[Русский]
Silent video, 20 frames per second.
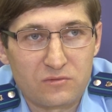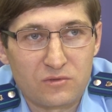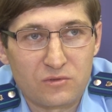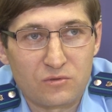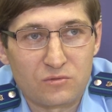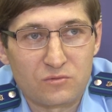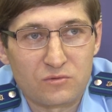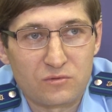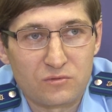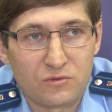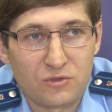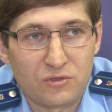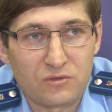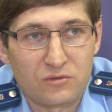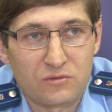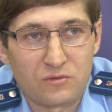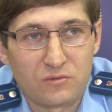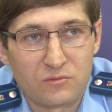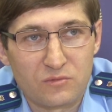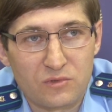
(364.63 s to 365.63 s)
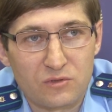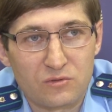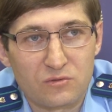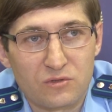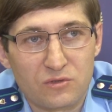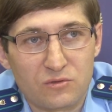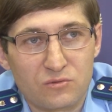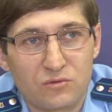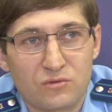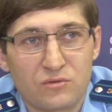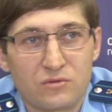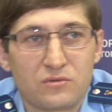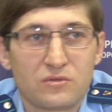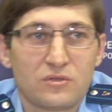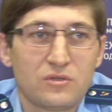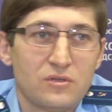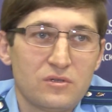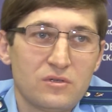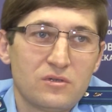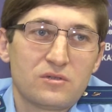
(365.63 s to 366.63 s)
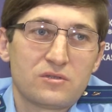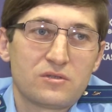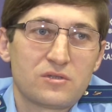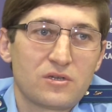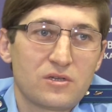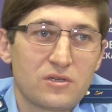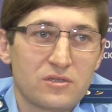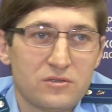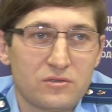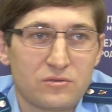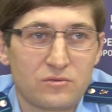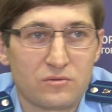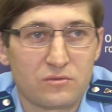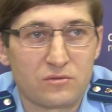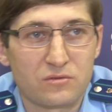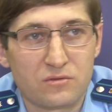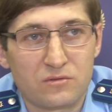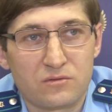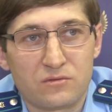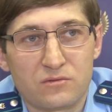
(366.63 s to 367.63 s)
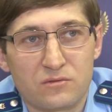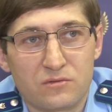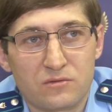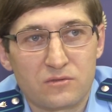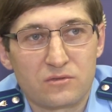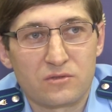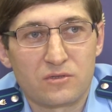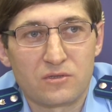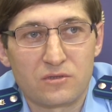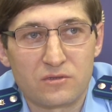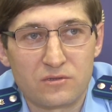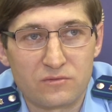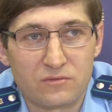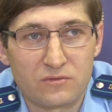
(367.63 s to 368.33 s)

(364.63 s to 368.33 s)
В таком случае прокуратура отреагирует на данные